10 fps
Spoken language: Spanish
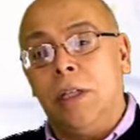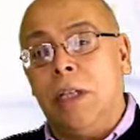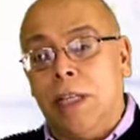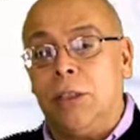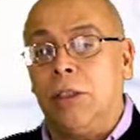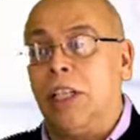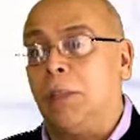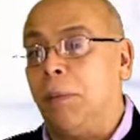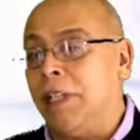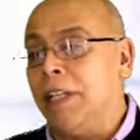Y esto se
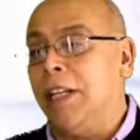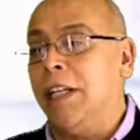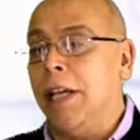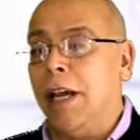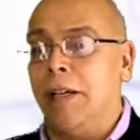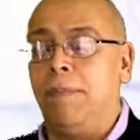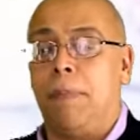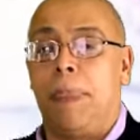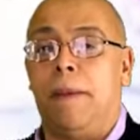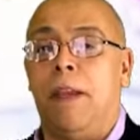expresaría
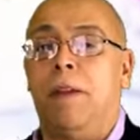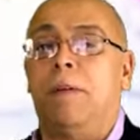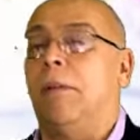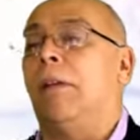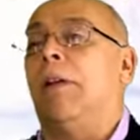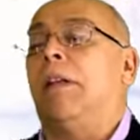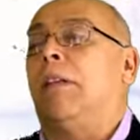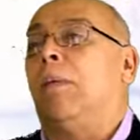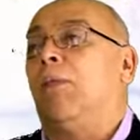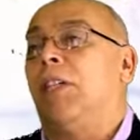
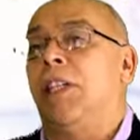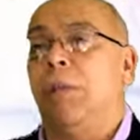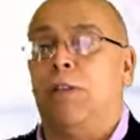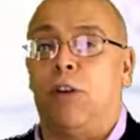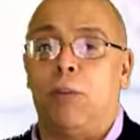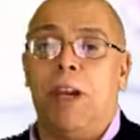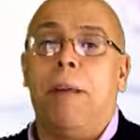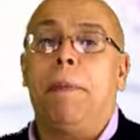de muchísimas formas.